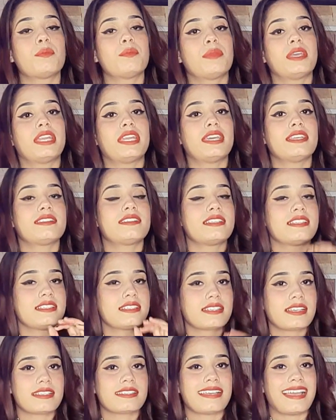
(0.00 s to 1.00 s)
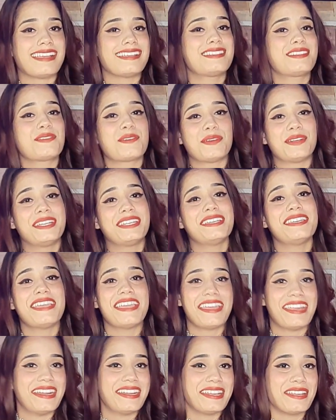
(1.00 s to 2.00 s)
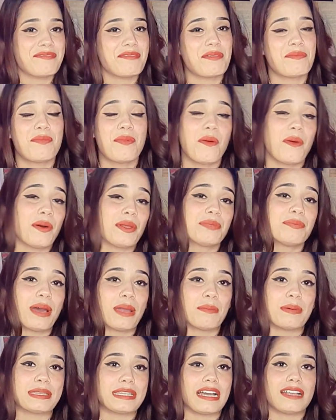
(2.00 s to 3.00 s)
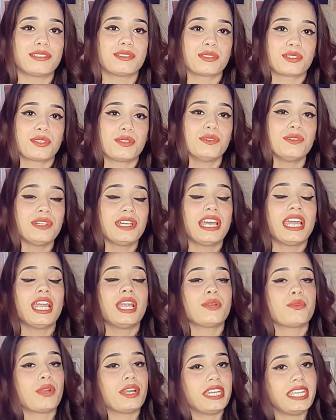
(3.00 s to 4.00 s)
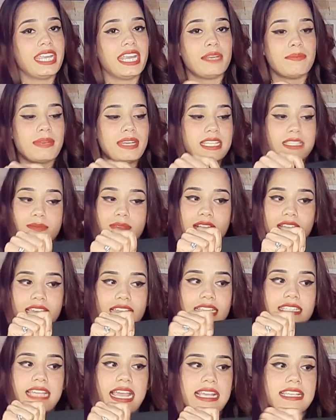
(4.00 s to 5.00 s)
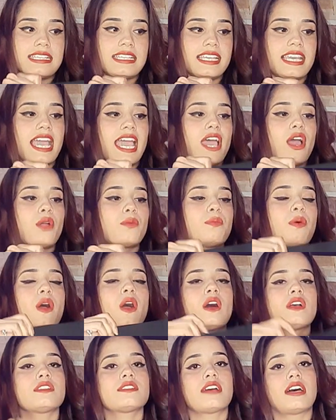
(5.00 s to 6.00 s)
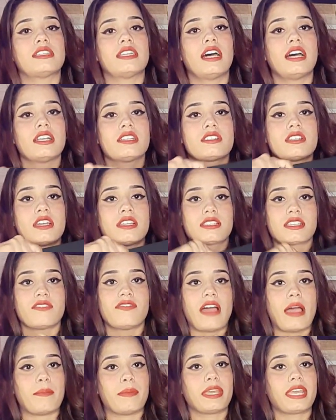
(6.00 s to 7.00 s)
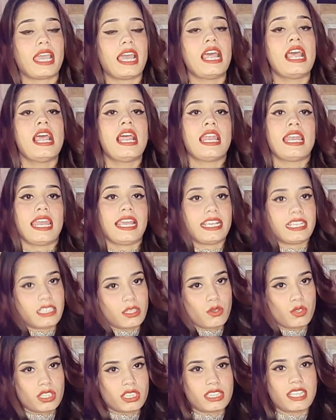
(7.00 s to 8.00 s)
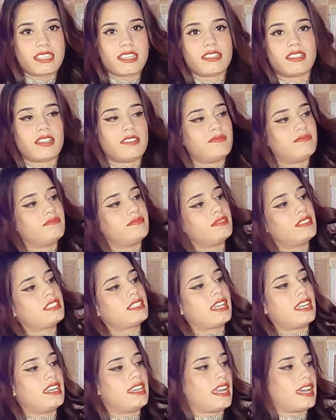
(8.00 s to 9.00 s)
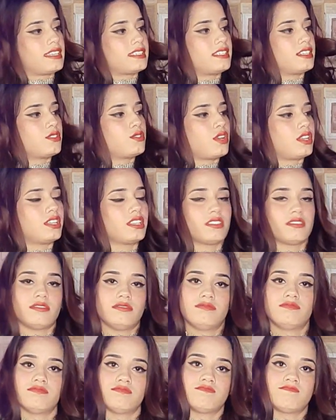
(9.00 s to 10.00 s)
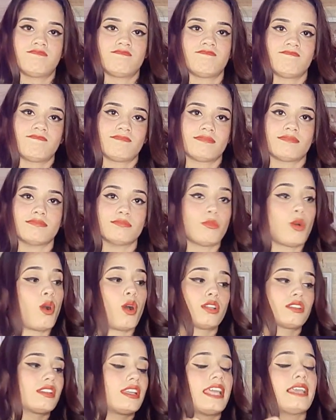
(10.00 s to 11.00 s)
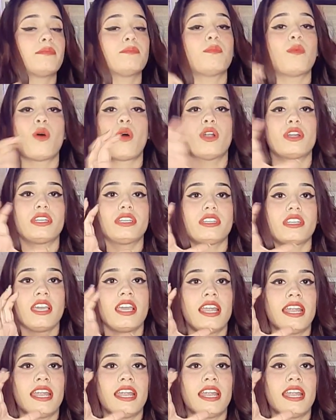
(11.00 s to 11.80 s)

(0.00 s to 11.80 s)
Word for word: मेरे जीन्स का साइज 28 है मैं बहुत बार बता चुकी हूँ 28 मैंने इसमें अगेन साइज लिया है और बहुत ज़्यादा अच्छा इसका फैब्रिक है लाइक देखो कितना ज़्यादा इसका इलास्टिक जो है बहुत लाइक बहुत